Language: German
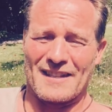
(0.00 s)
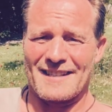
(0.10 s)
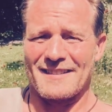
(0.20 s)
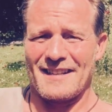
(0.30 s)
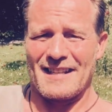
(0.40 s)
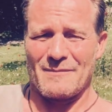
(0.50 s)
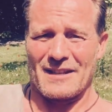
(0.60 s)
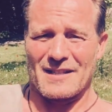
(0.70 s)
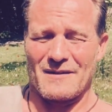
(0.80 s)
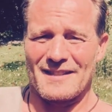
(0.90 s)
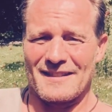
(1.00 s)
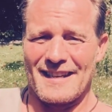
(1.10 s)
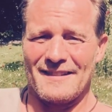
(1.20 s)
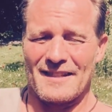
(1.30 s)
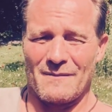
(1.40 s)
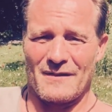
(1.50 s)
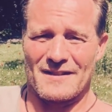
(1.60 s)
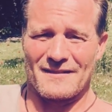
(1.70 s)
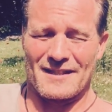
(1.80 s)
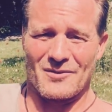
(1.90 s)
Das nenne ich immer das Wissen hinter dem
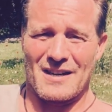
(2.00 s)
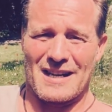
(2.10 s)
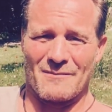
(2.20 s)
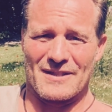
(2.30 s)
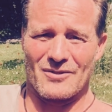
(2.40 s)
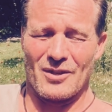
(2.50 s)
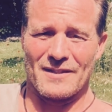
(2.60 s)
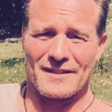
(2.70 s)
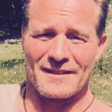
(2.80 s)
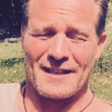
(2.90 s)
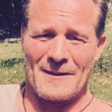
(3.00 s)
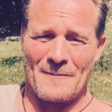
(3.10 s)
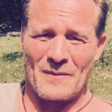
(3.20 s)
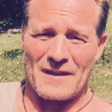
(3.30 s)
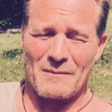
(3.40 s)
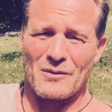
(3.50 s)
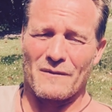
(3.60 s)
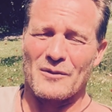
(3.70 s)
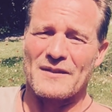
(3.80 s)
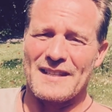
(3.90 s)
Wissen, das du haben solltest, damit
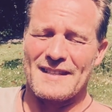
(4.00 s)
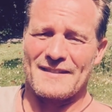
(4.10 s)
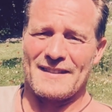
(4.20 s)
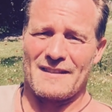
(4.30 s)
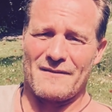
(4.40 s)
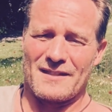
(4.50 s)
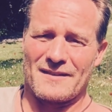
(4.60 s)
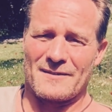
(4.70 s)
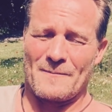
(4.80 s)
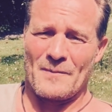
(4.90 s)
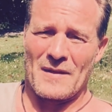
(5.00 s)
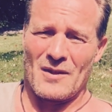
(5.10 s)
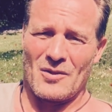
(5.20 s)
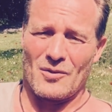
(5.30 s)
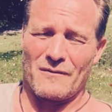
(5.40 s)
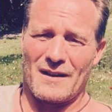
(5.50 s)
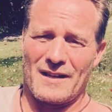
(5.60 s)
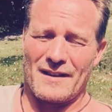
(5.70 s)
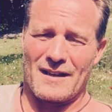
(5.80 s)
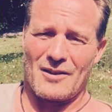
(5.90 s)
du für dich sicher wirst und vor
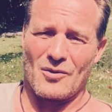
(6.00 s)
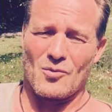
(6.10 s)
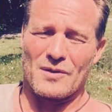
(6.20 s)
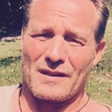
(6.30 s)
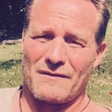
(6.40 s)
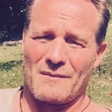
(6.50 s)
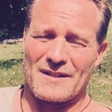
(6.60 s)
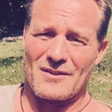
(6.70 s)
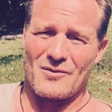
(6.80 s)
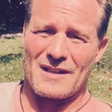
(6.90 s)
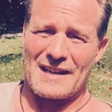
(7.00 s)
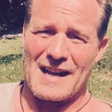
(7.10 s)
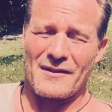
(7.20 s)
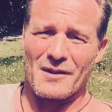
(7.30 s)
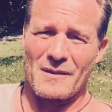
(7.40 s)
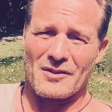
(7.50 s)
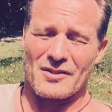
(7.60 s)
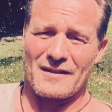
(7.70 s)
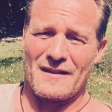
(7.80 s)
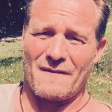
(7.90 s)
allen Dingen auch gute Informationen an andere
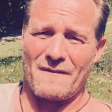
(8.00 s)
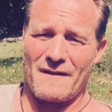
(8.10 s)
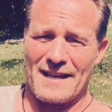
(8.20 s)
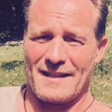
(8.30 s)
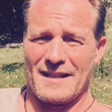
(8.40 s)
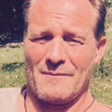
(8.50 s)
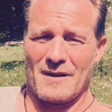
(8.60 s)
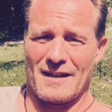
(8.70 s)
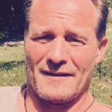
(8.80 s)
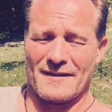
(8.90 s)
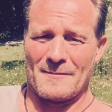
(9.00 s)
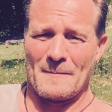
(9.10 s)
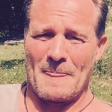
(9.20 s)
Menschen weitergeben kannst.